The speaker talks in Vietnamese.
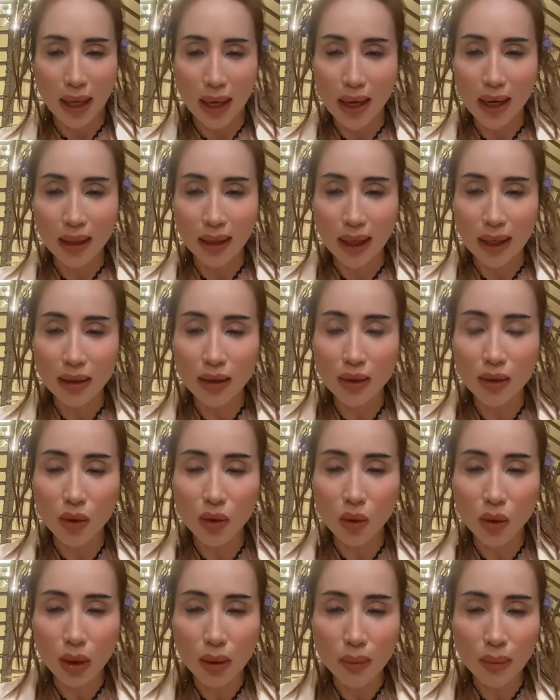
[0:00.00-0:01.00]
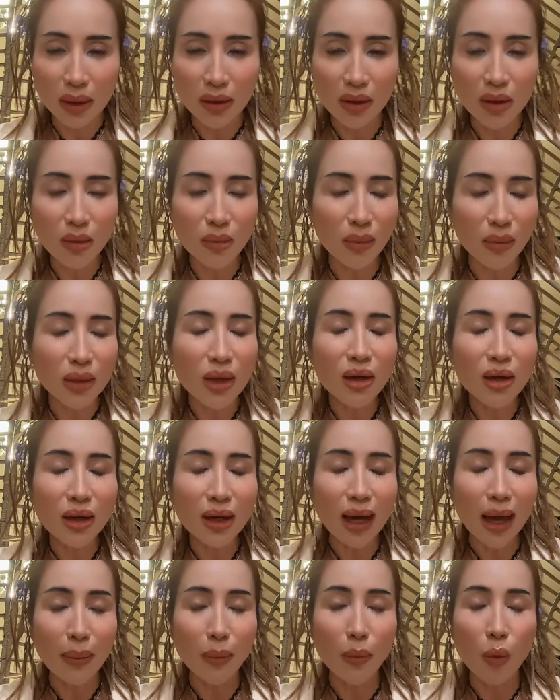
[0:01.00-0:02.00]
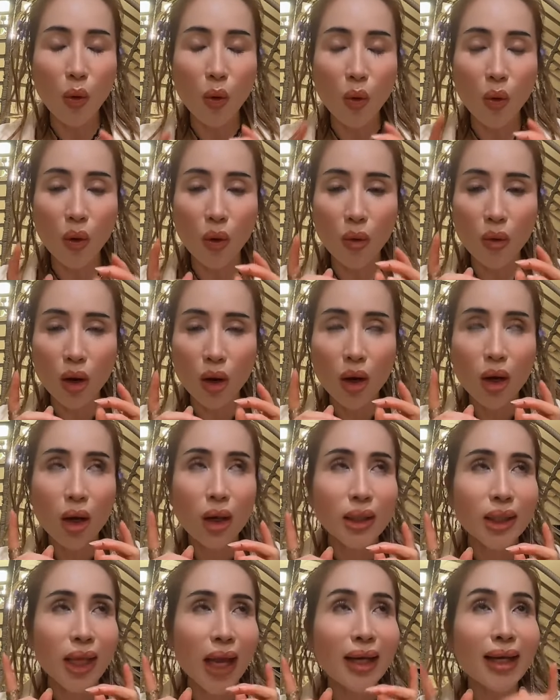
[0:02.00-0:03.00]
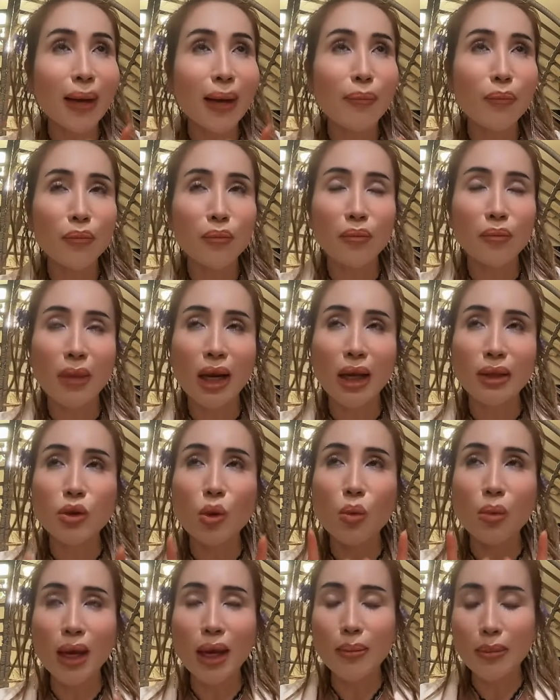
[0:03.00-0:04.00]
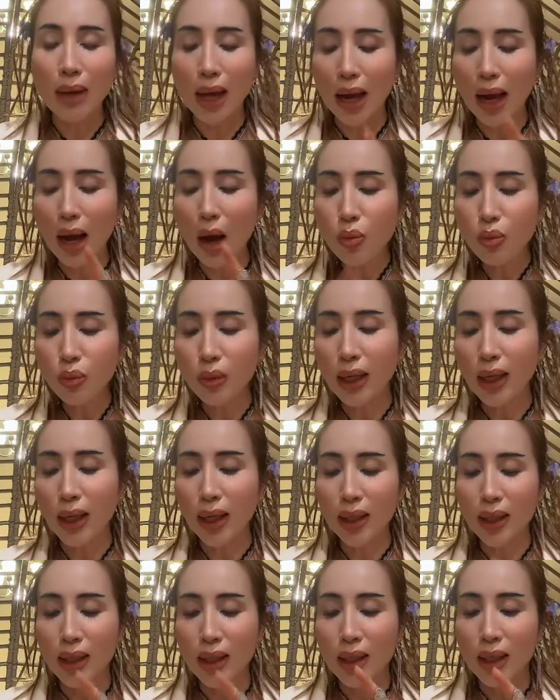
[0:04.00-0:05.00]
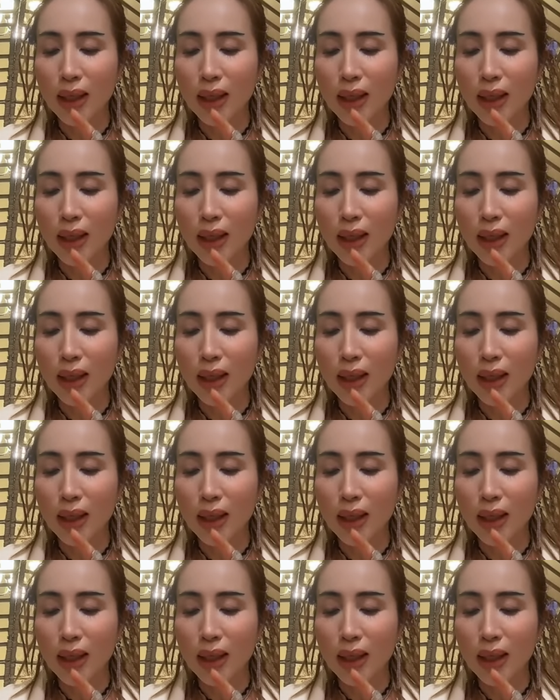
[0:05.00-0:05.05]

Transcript: ghệ là ghệ tươi luôn á mà nhưng mà nhất là mùa tháng năm là dùng em là ốc nè